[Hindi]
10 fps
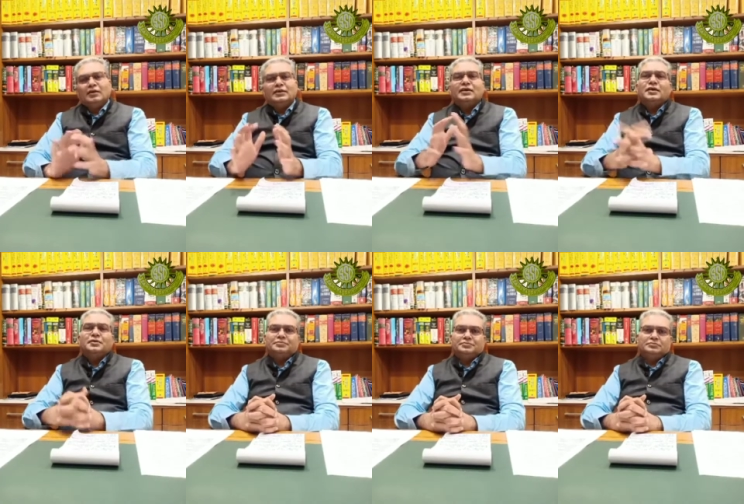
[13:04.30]

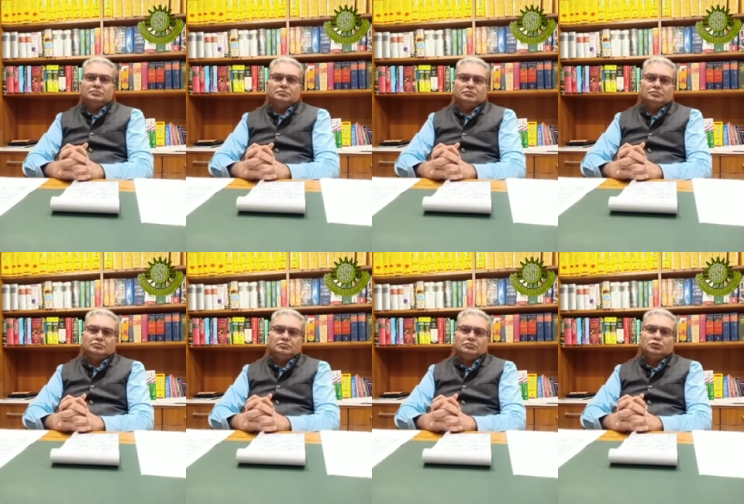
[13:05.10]
देखिए
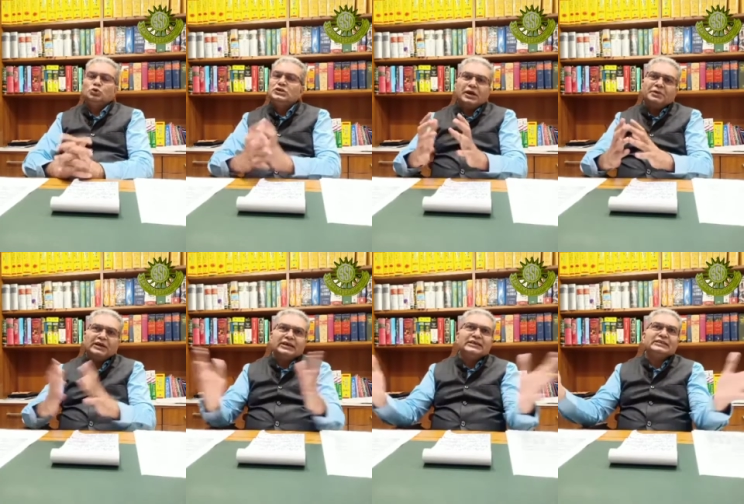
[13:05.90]
दुनिया
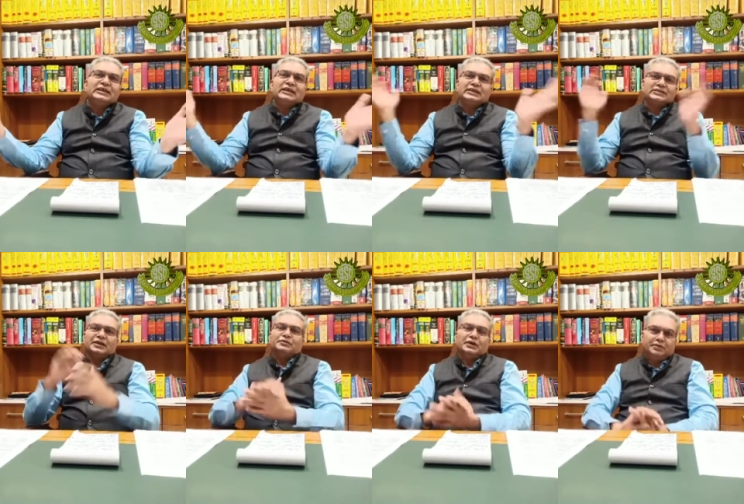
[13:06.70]
में कई तरह के
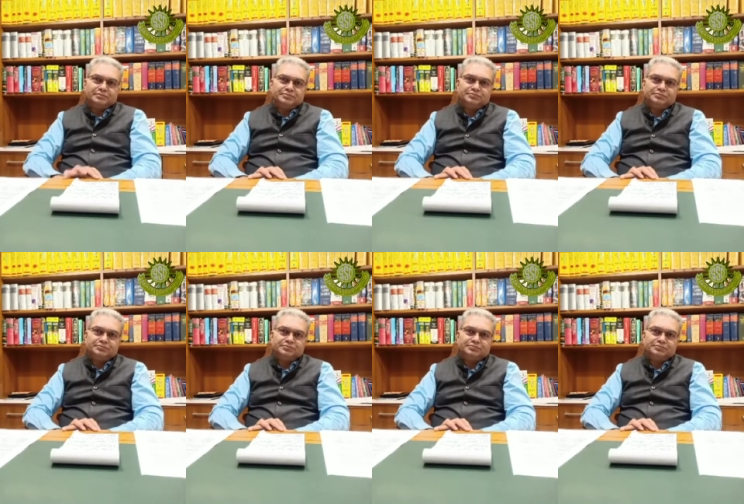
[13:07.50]
जानवर हैं